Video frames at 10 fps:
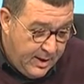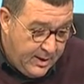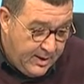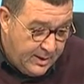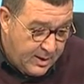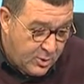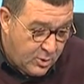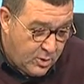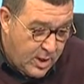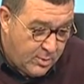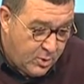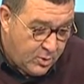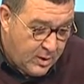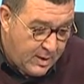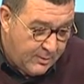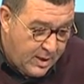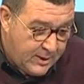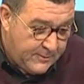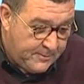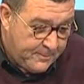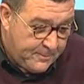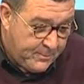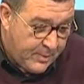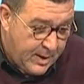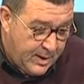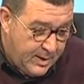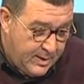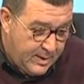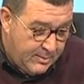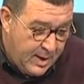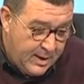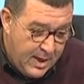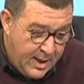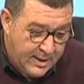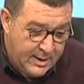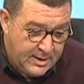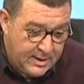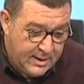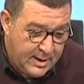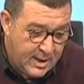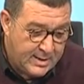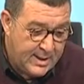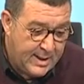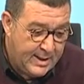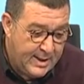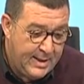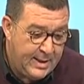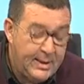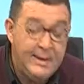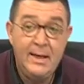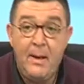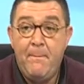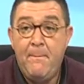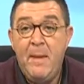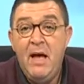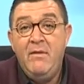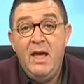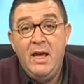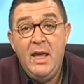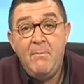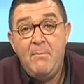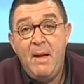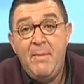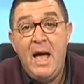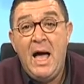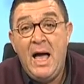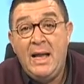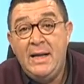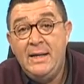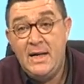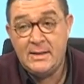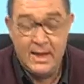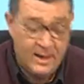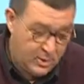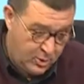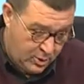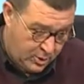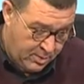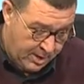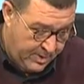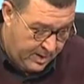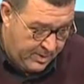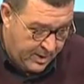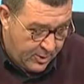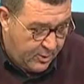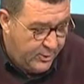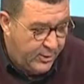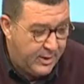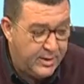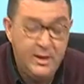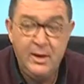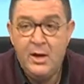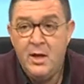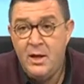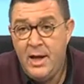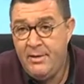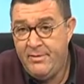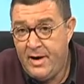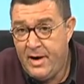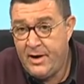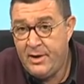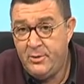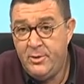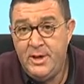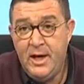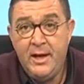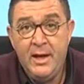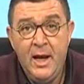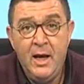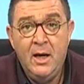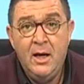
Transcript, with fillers: yığında sorular morular var. Ee, ben herkesin askerlik yapma veya yapmama hakkına saygı duyuyorum. Bak biri bana küfür etti. El felaket ülkelekel.